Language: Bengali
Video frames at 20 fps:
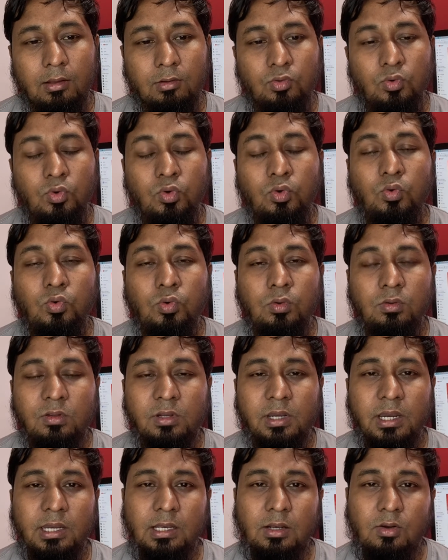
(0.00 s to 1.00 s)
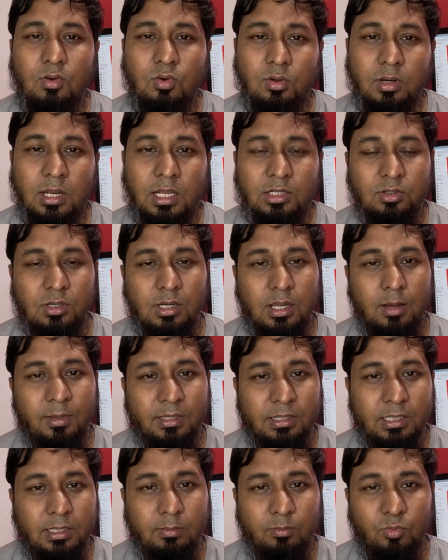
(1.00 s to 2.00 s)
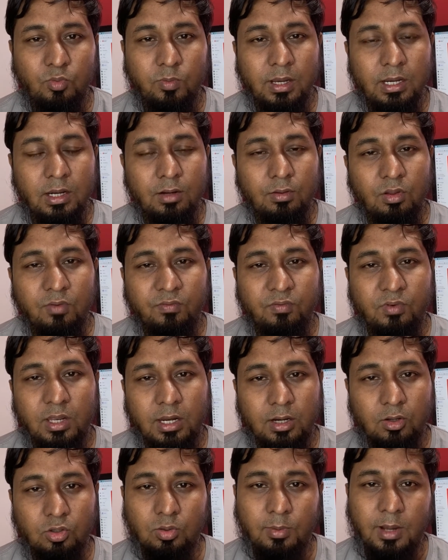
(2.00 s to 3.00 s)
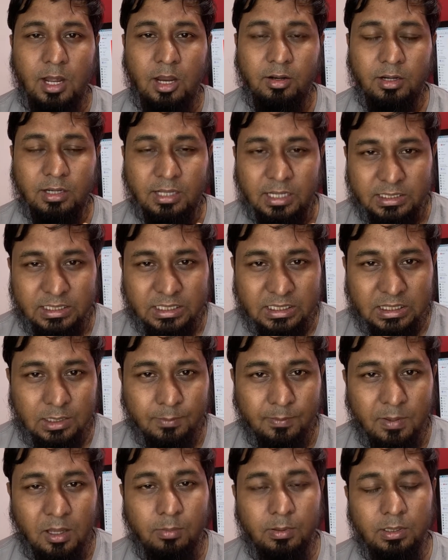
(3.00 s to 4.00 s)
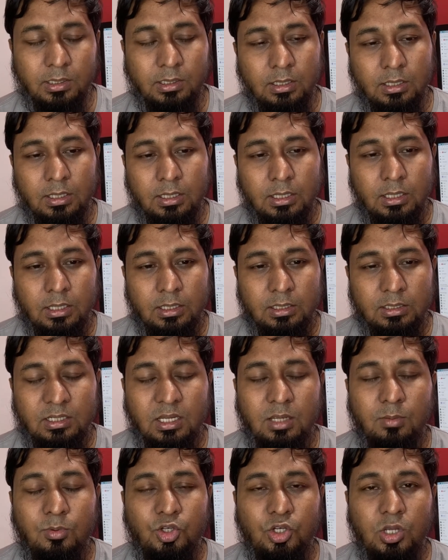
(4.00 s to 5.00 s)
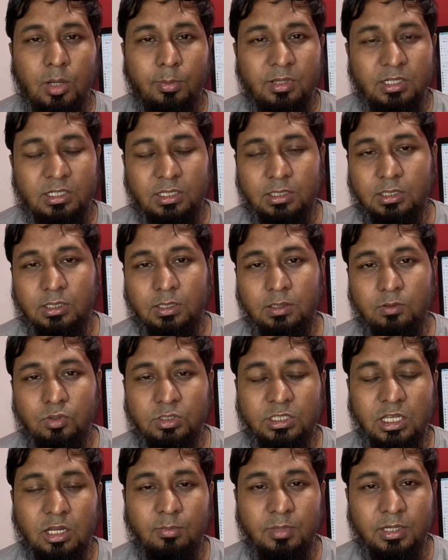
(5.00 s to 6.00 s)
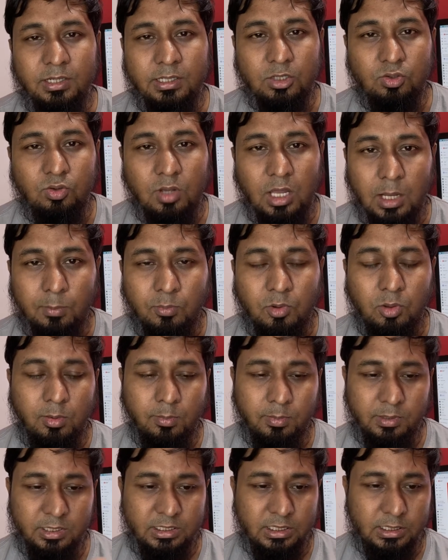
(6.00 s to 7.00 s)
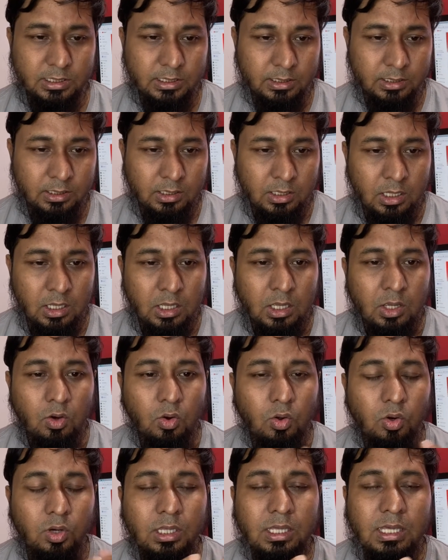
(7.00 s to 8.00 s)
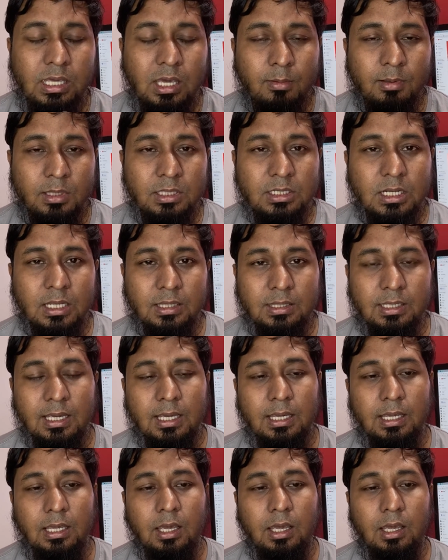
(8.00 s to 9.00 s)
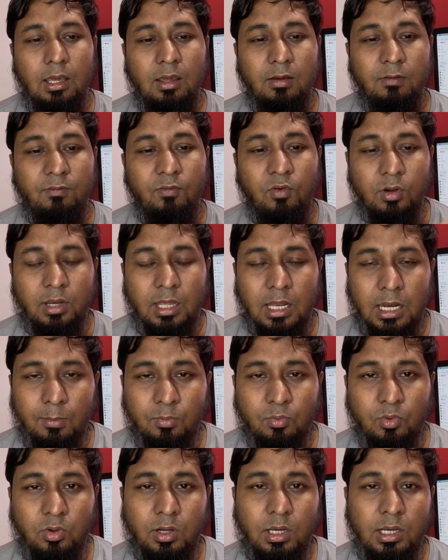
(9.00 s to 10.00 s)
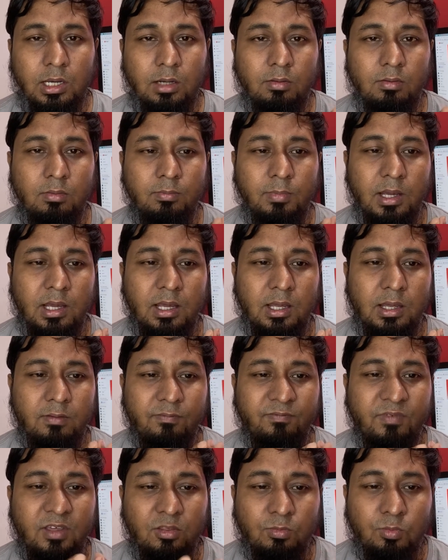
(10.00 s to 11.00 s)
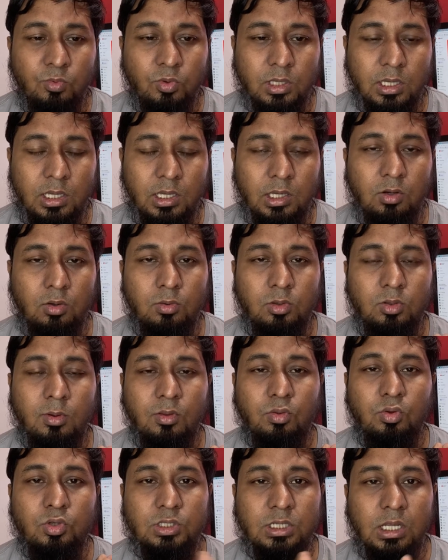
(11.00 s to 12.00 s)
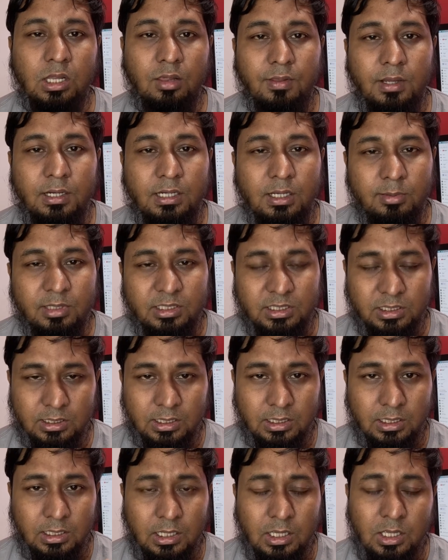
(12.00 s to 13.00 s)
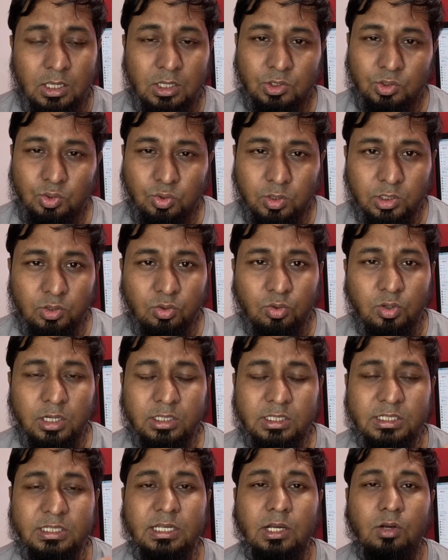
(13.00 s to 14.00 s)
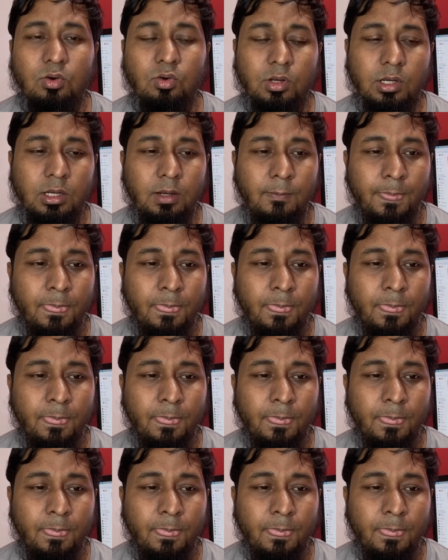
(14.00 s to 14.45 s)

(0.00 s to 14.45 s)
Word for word: কোন কোন শ্রেণীর লোকরা আসলে আমাদের মোবাইলের সফটওয়্যার অথবা হার্ডওয়্যার কাজ শিখতে পারবেন সেই বিষয়ে আপনাদের সাথে দুই চার মিনিট একটু আলাপ করবো আপনাদের সাথে অনেকেই আমাদের সাথে ফোনে আলাপ করেন বা ফেসবুকে অথবা সোশ্যাল সাইটে আমাদের সাথে যোগাযোগ করার চেষ্টা করেন